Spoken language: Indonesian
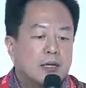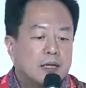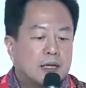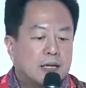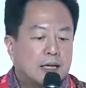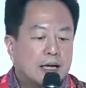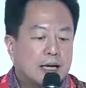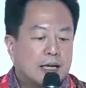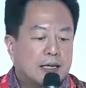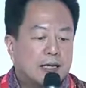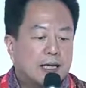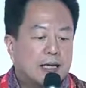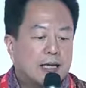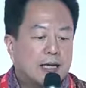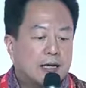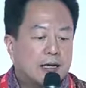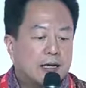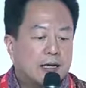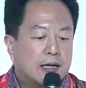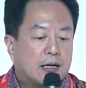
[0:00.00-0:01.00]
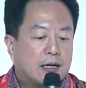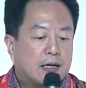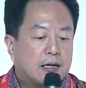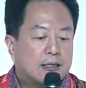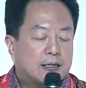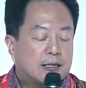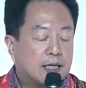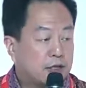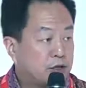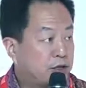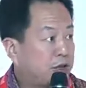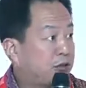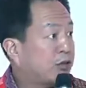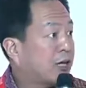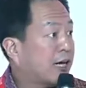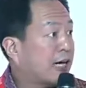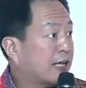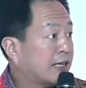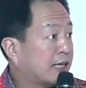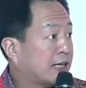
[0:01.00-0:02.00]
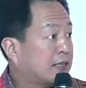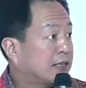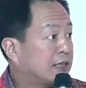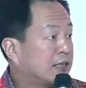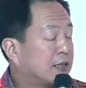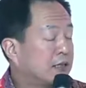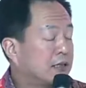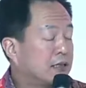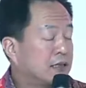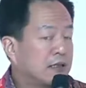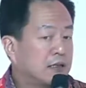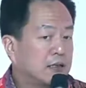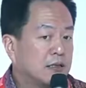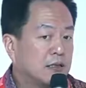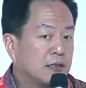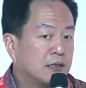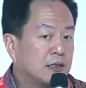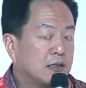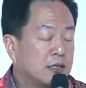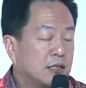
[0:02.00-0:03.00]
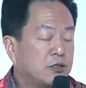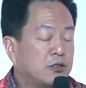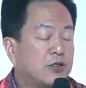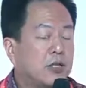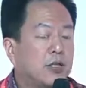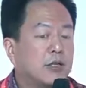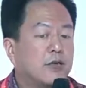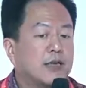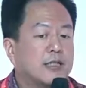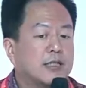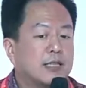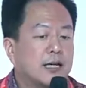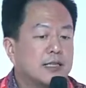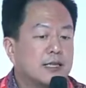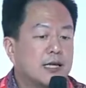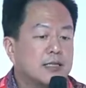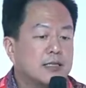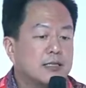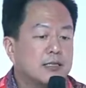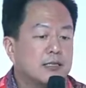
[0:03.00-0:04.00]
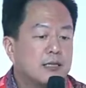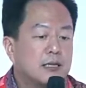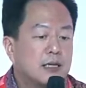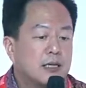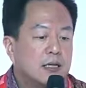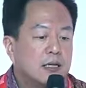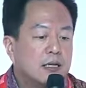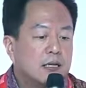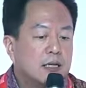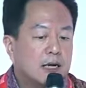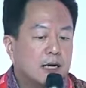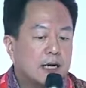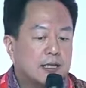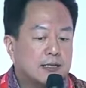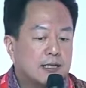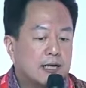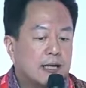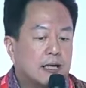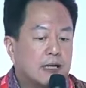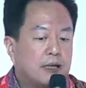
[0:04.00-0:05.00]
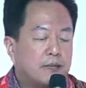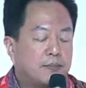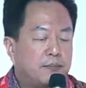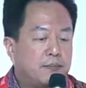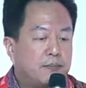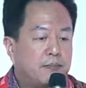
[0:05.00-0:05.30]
hartanya 100 juta ke atas, satu juta US ke atas, asal